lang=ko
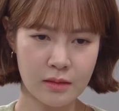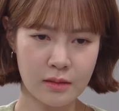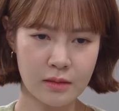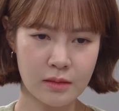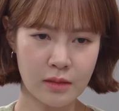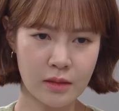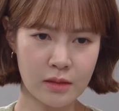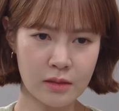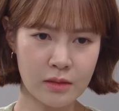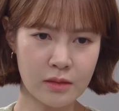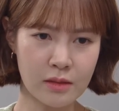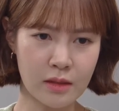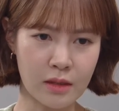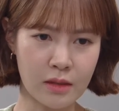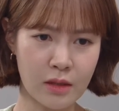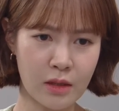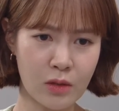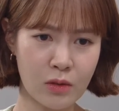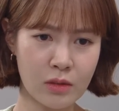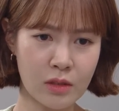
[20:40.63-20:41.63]
세린 씨가
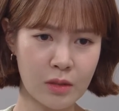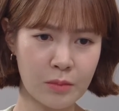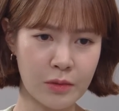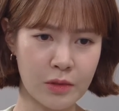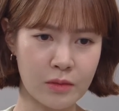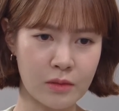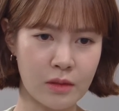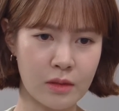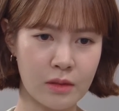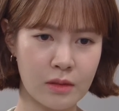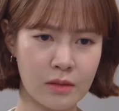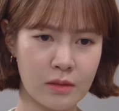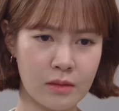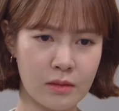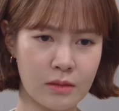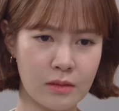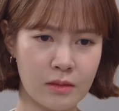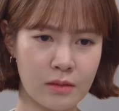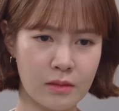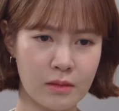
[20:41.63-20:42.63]
깨어나면
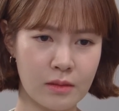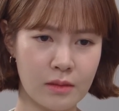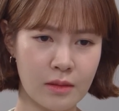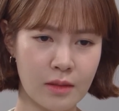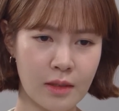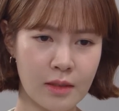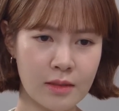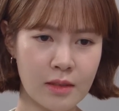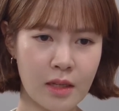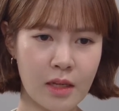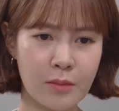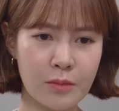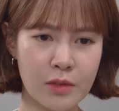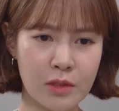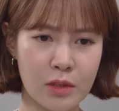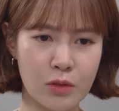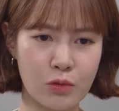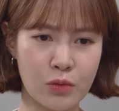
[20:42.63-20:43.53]
사람들이